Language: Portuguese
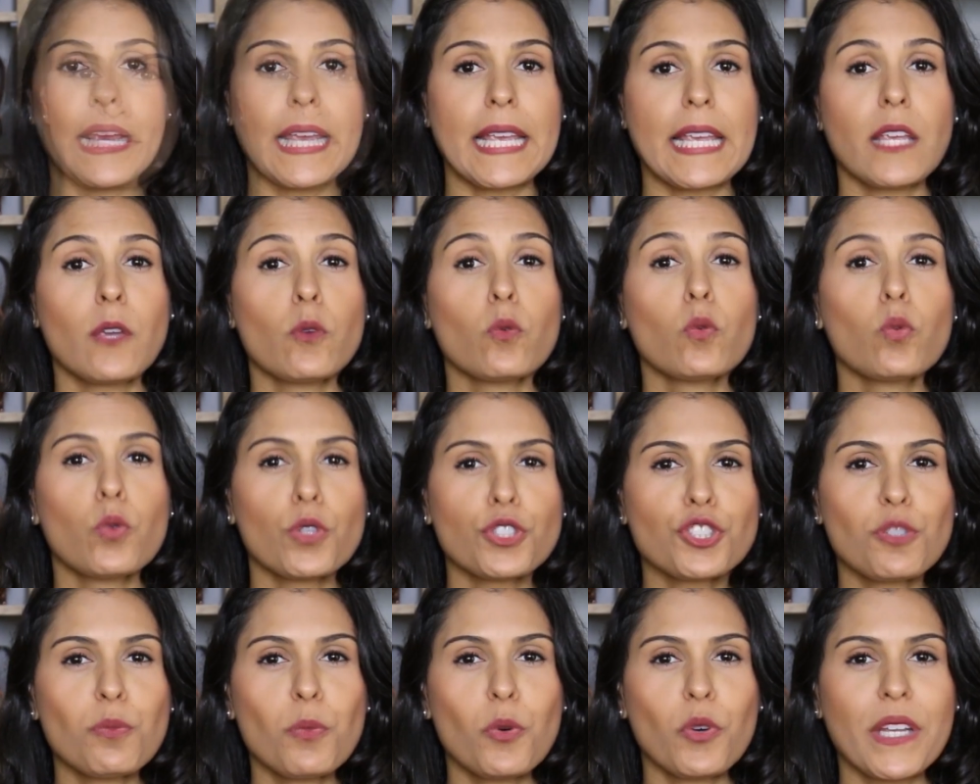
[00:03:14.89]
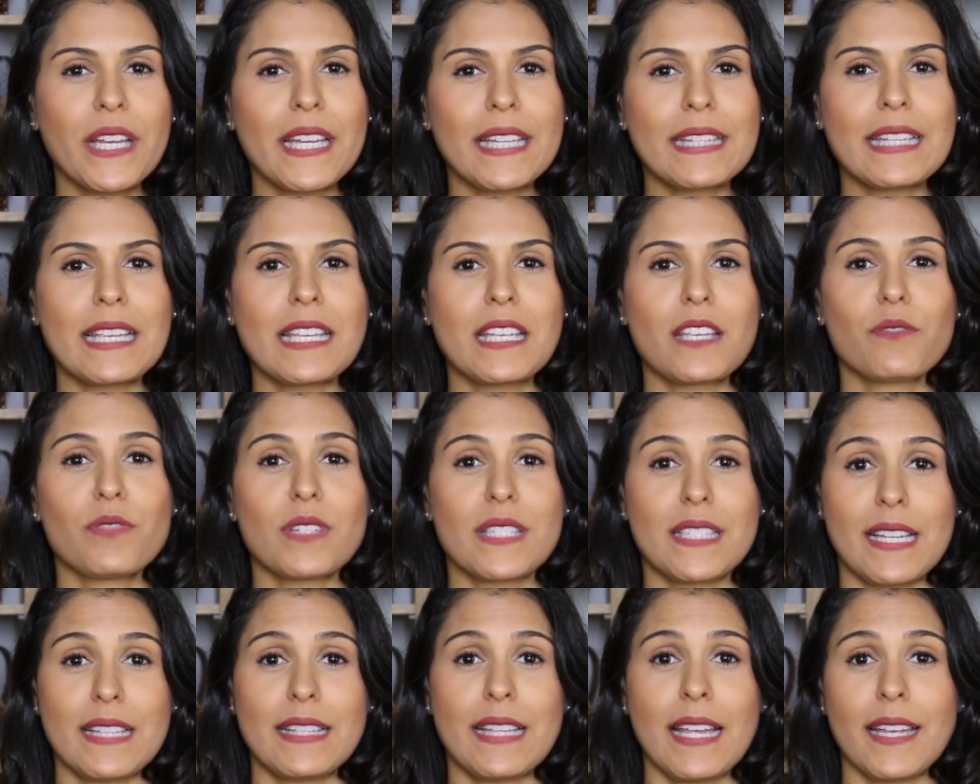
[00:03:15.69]
E um último item que
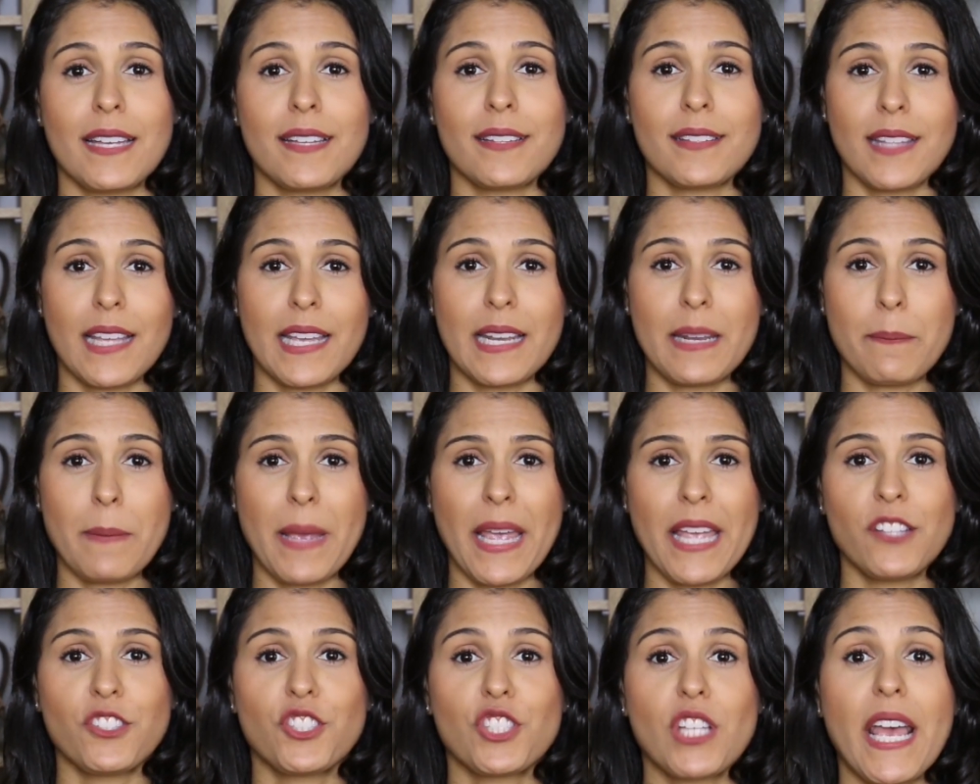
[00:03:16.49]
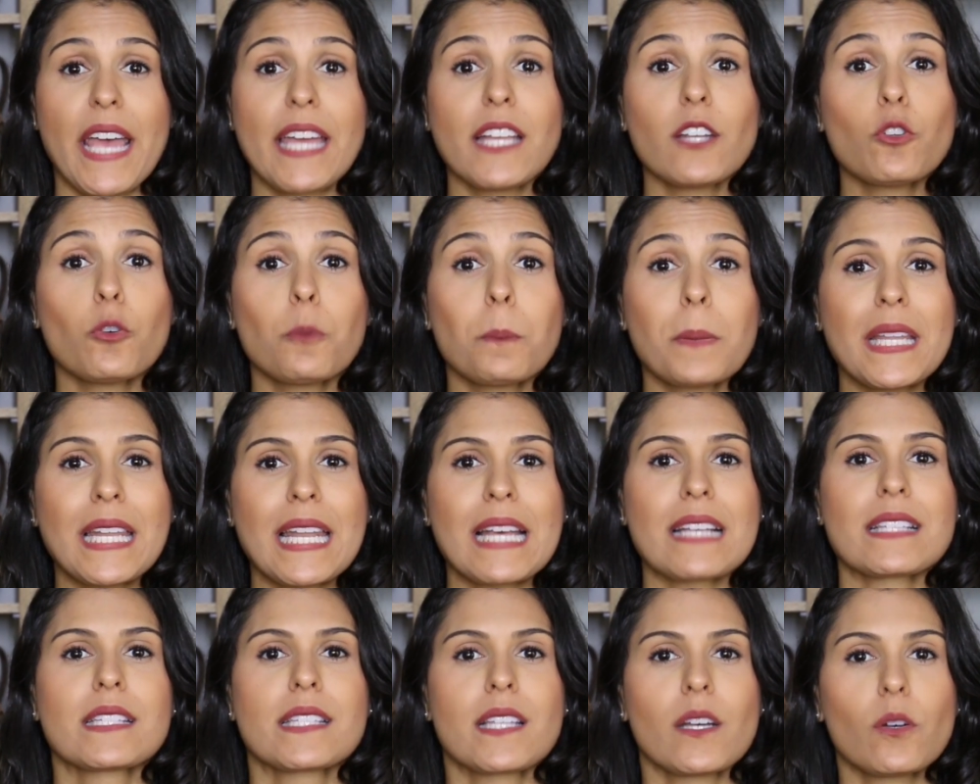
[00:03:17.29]
você tem que ter em mente é a
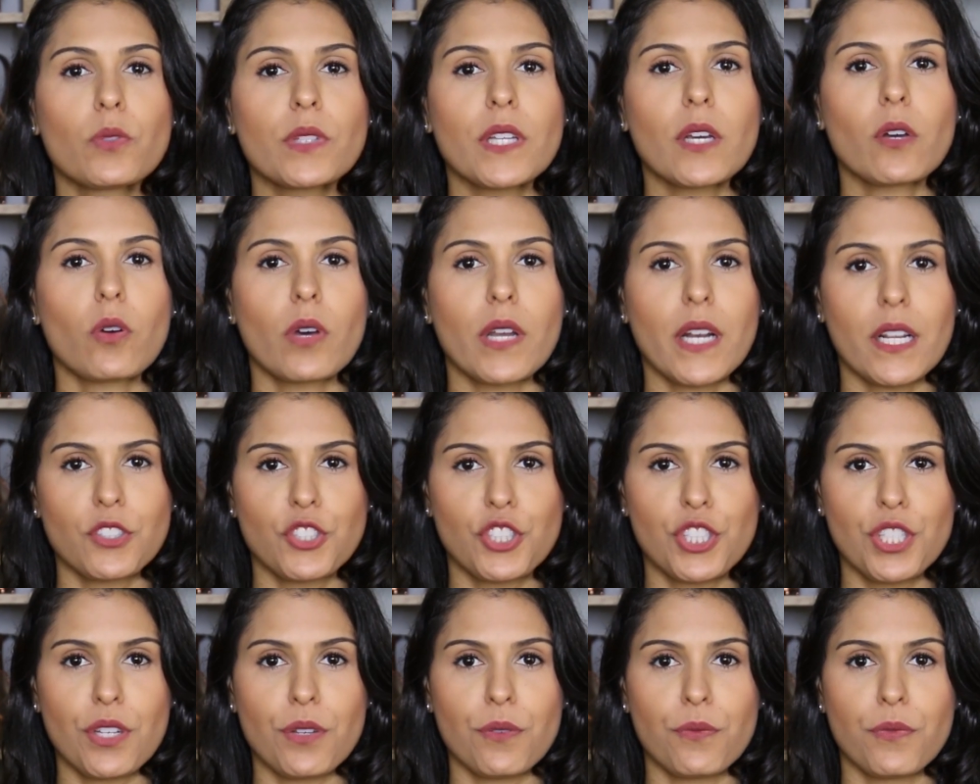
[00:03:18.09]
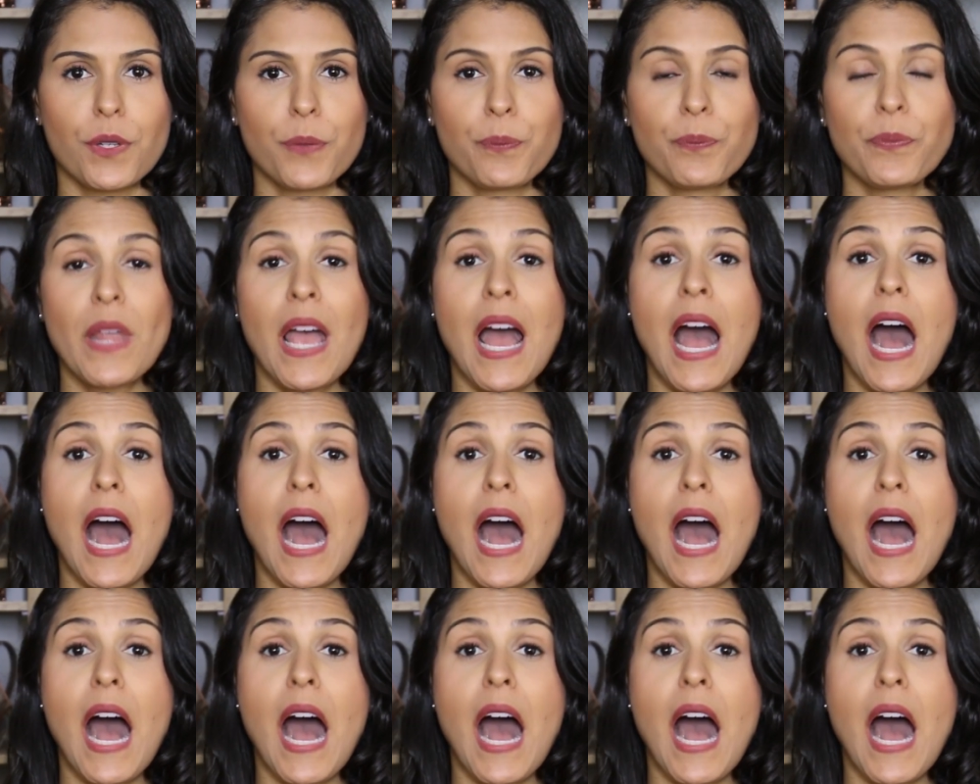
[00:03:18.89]
iluminação decorativa.